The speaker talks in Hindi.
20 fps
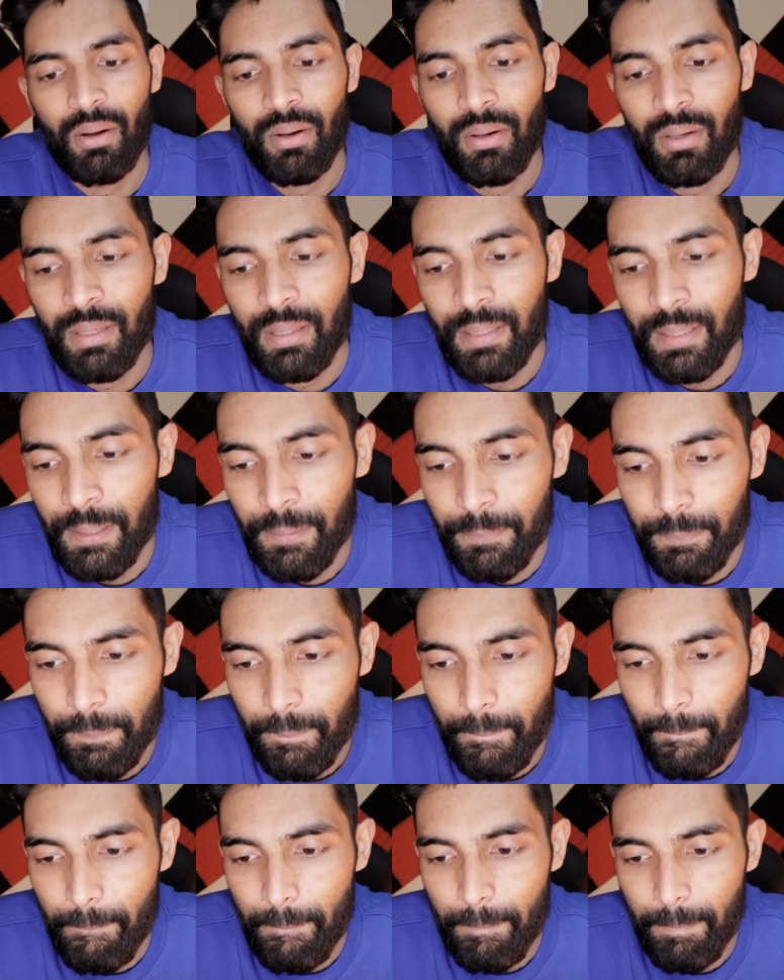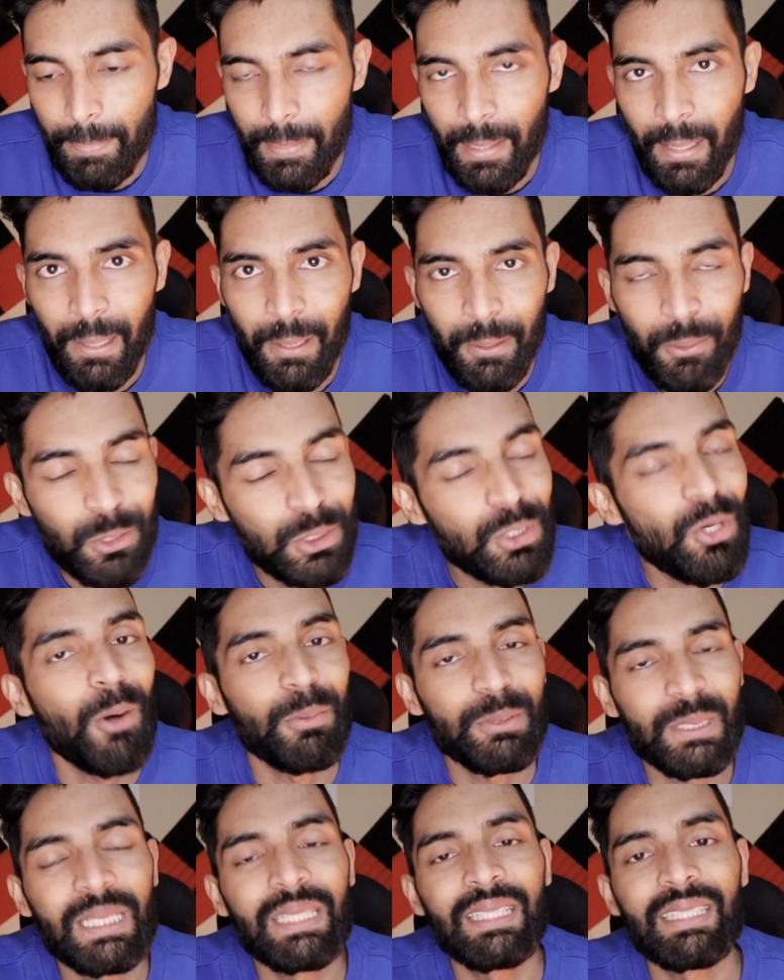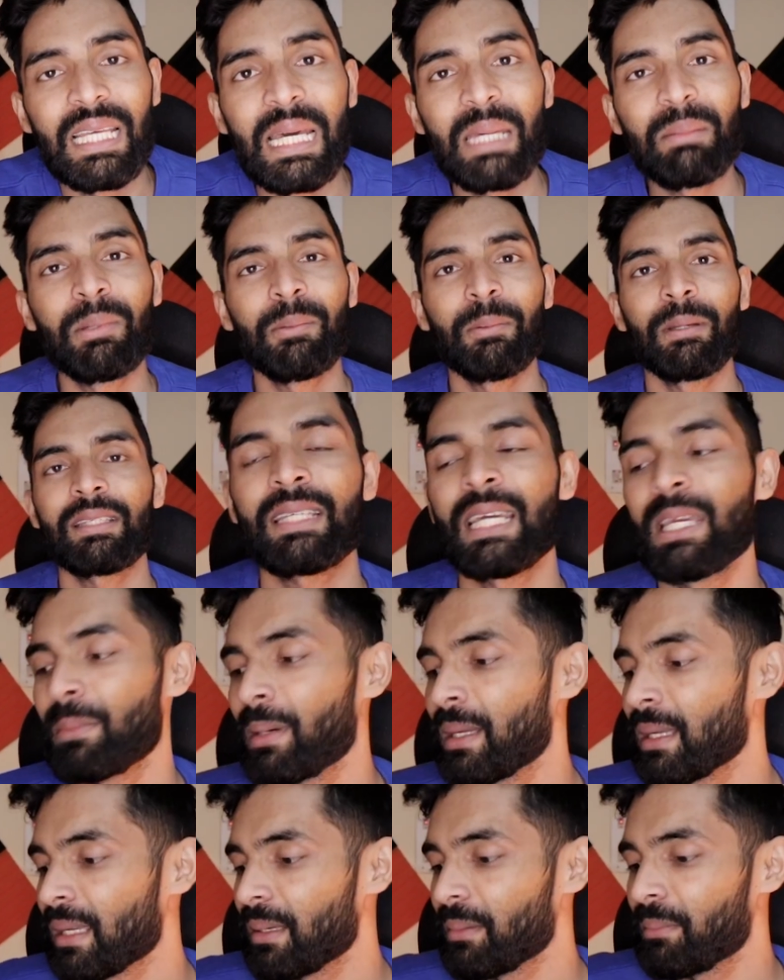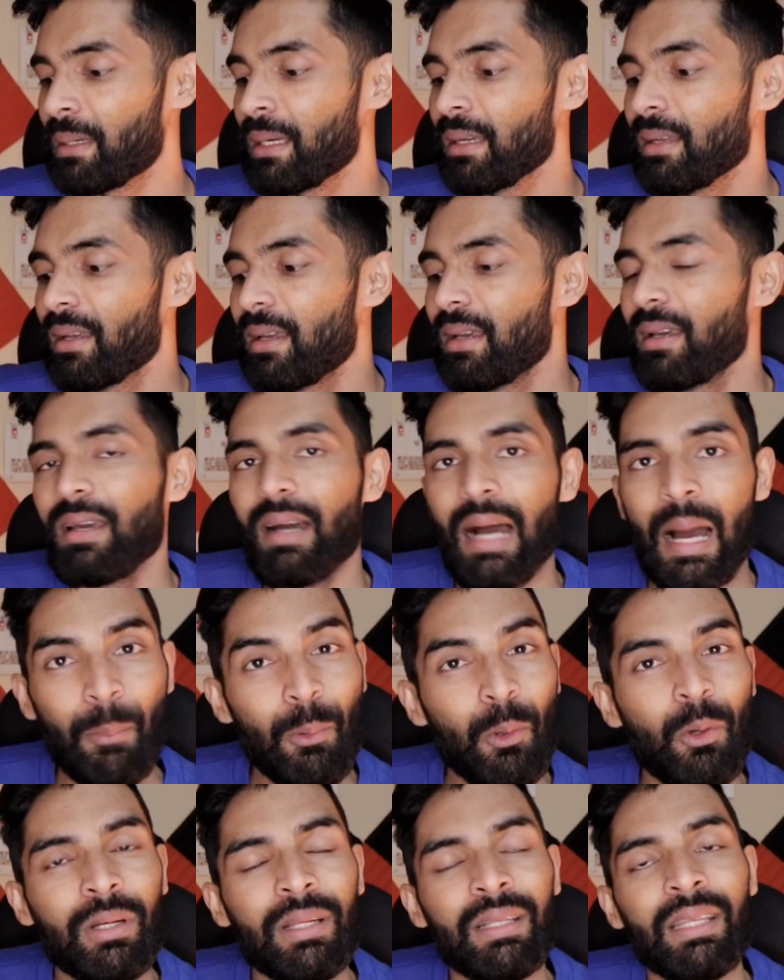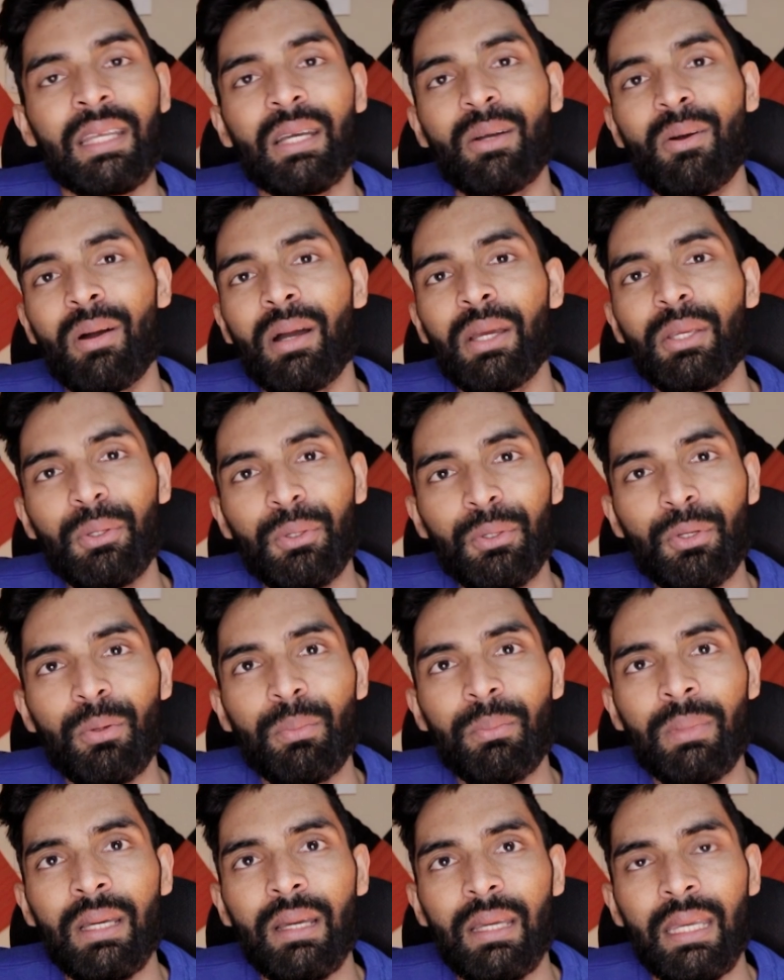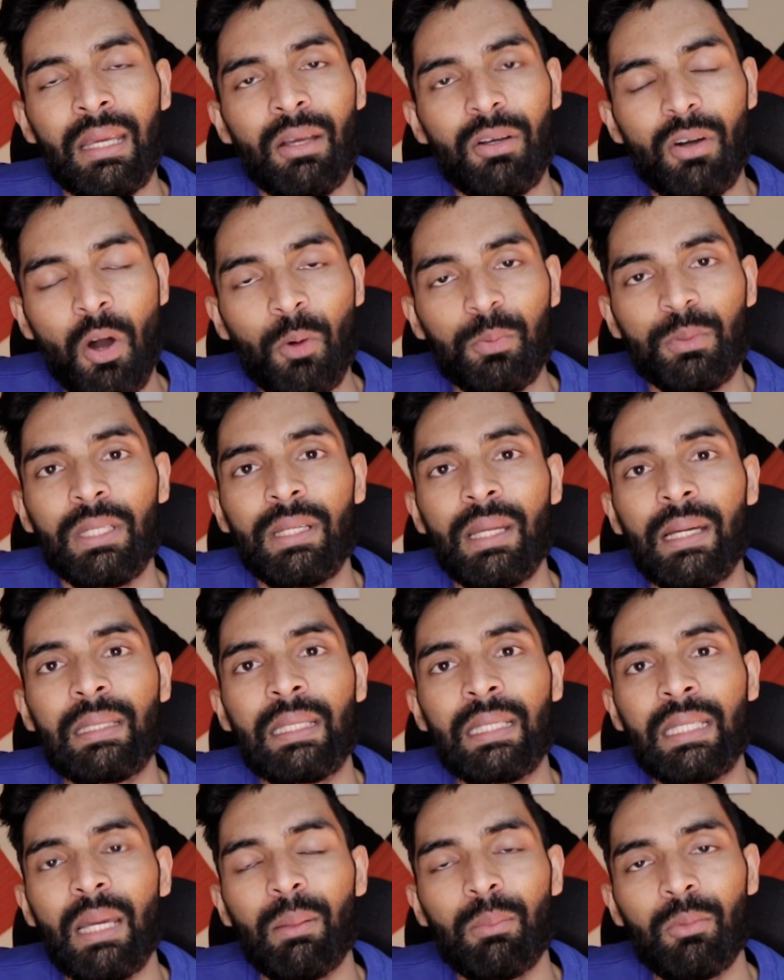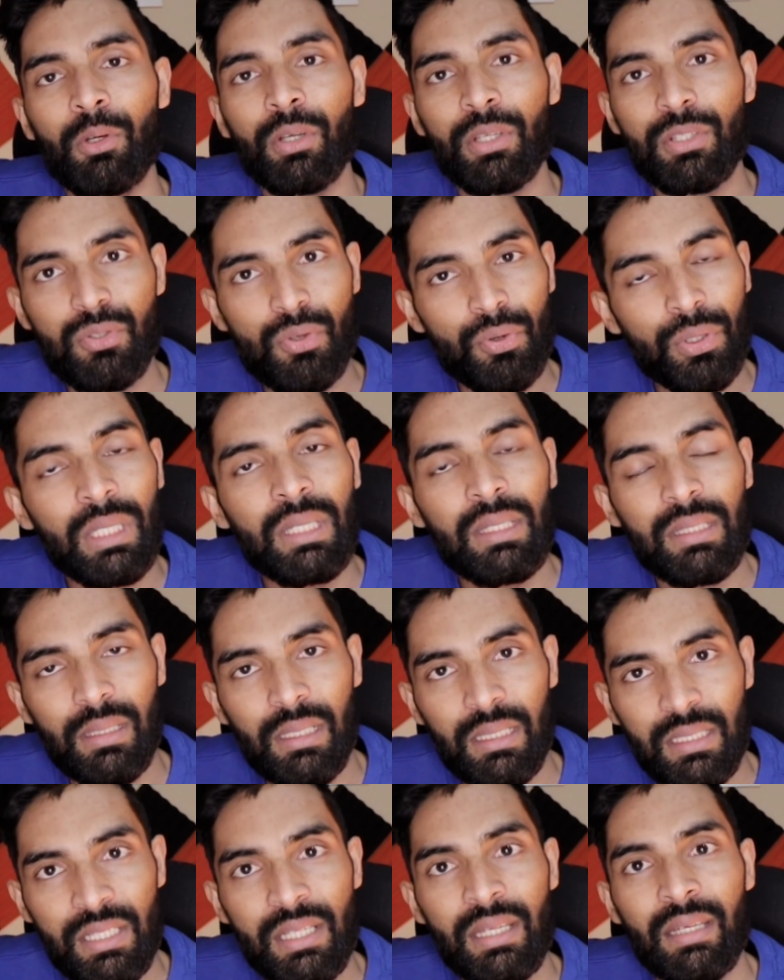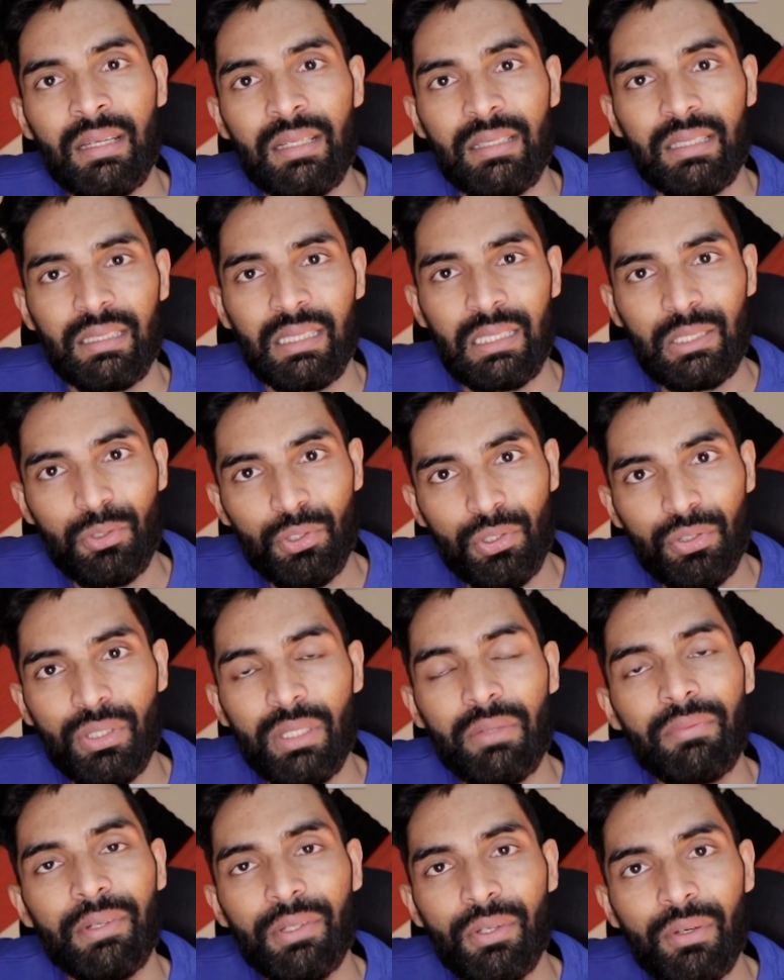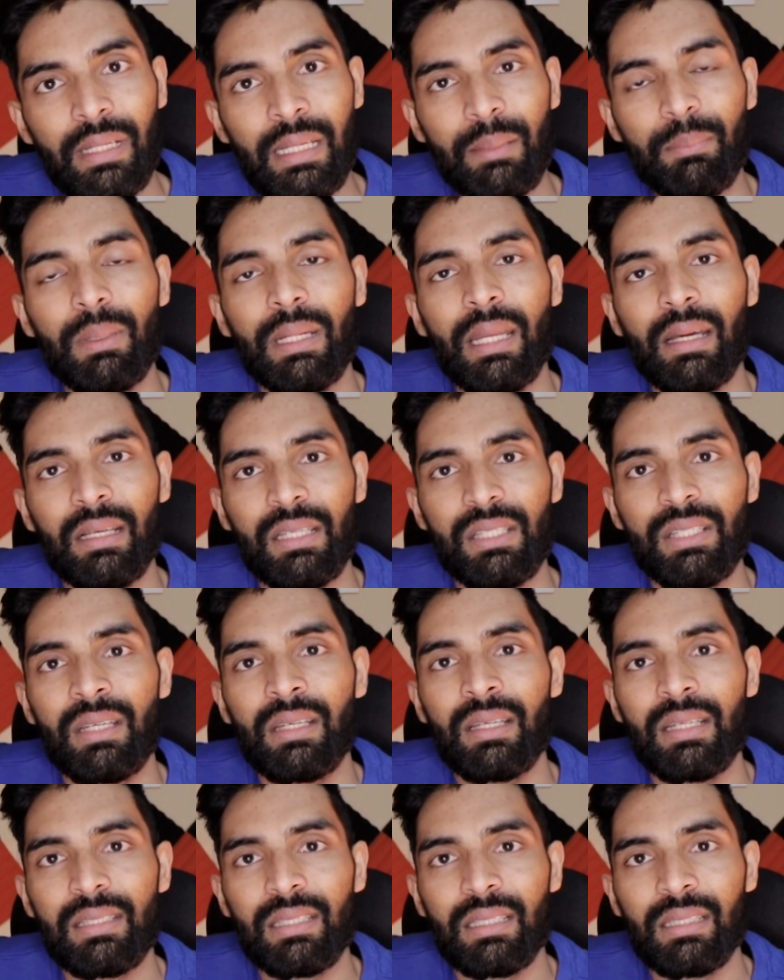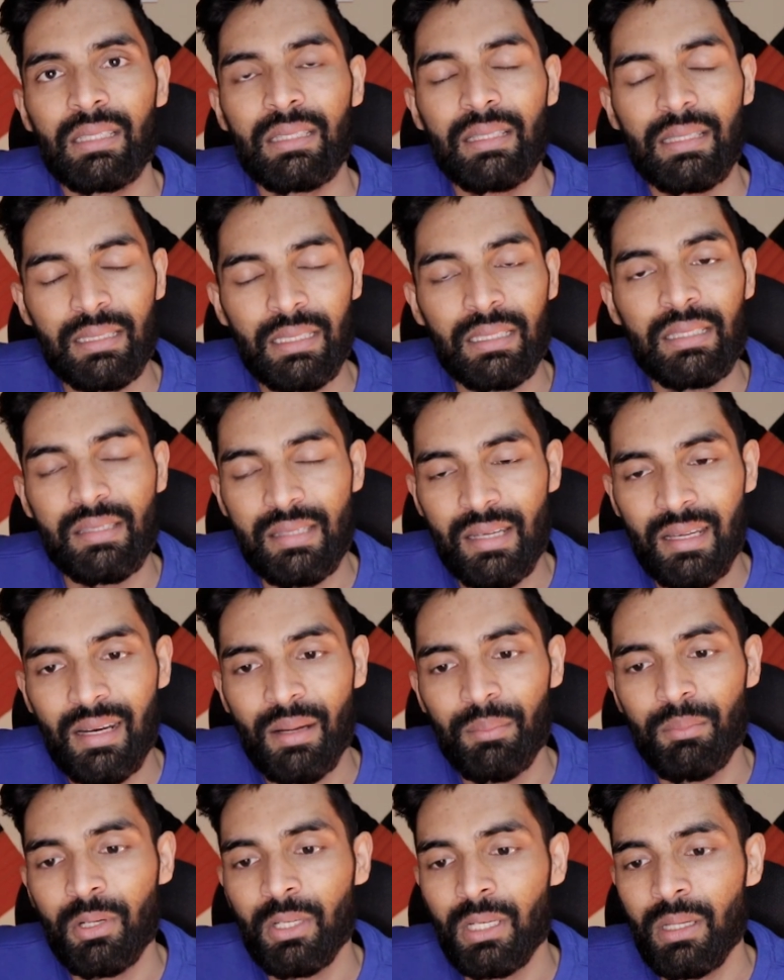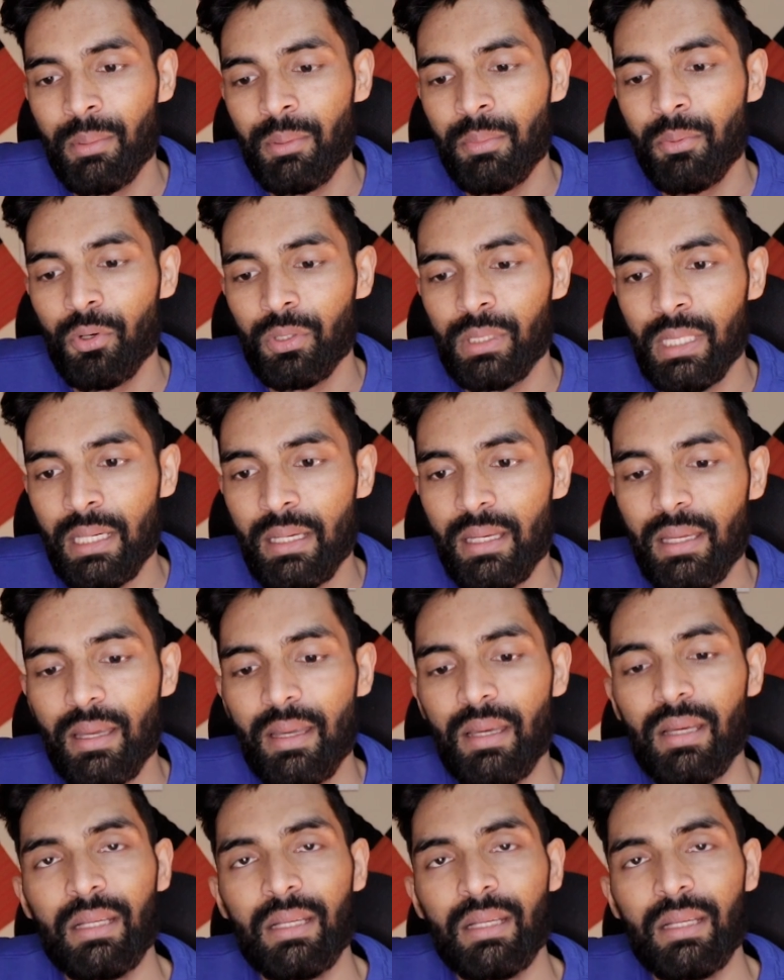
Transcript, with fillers: और कुछ ऑप्शन नहीं था मेरे पास कई बार मैं आप लोगों ने देखा होगा यूट्यूब में एक ऑप्शन आता है कि हम लोग स्टोरी शेयर कर सकते हैं छोटी छोटी वीडियो क्लिप बना के शेयर कर सकते हैं जैसे इंस्टाग्राम वगैरह में भी होता है